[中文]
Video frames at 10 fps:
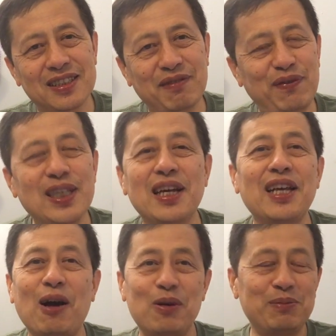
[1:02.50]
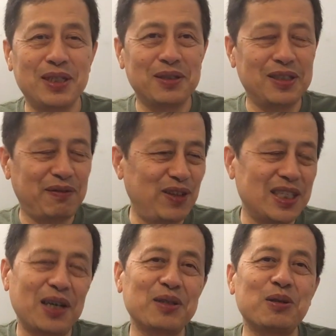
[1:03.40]
非得
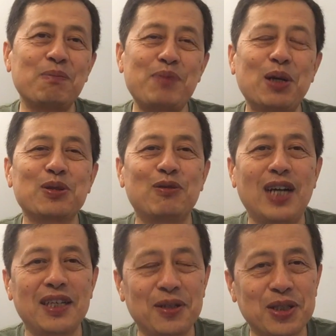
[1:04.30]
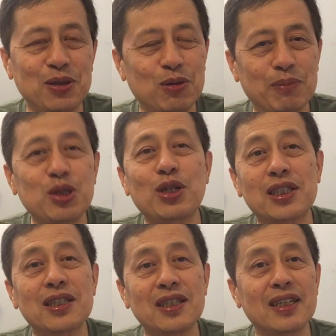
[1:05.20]
要用标准化，有时候我们确
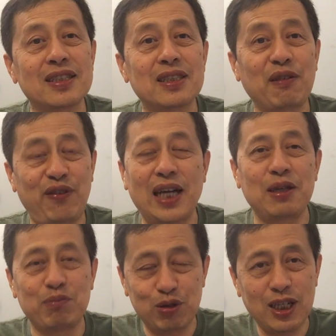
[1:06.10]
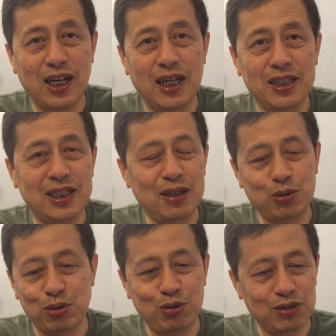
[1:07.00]
实那个字发音不会以前
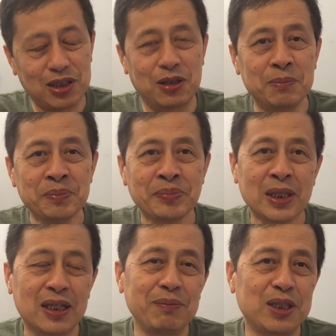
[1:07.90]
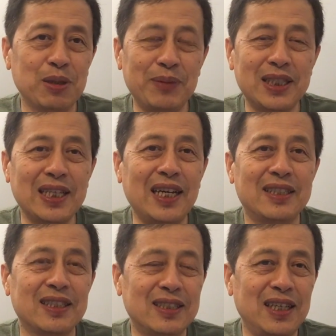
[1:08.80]
读书的时候根本就没在意，
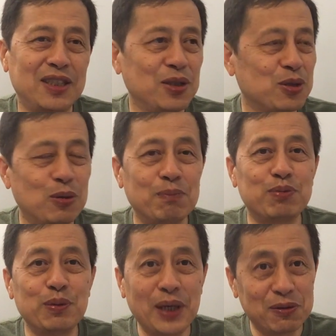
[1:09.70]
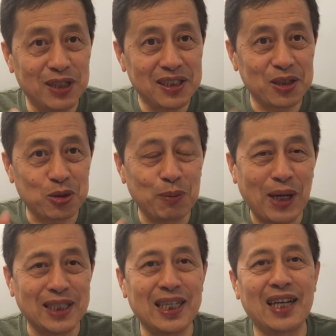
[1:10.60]
这也就是我们不被文字所
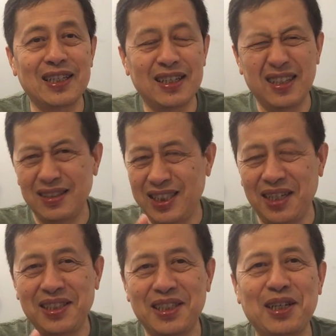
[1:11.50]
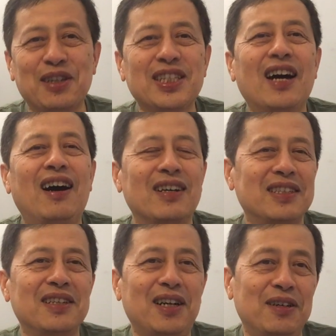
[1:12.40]
绑架的一个前提条件
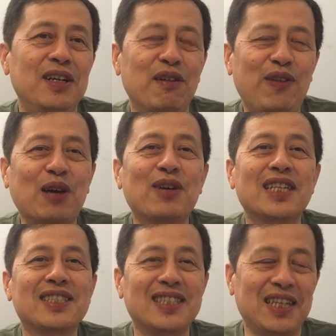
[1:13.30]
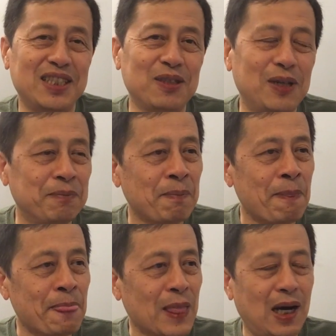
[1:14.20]
挺好。反过来是这样情况
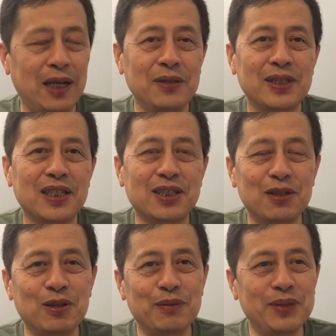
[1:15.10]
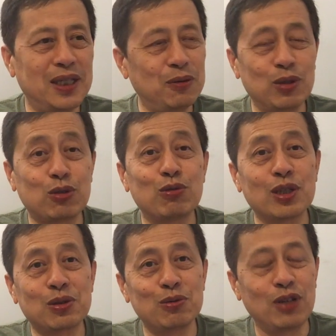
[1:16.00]
因为那时候我读
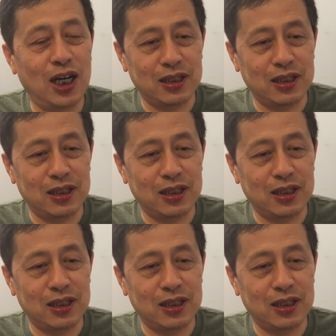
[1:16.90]
了书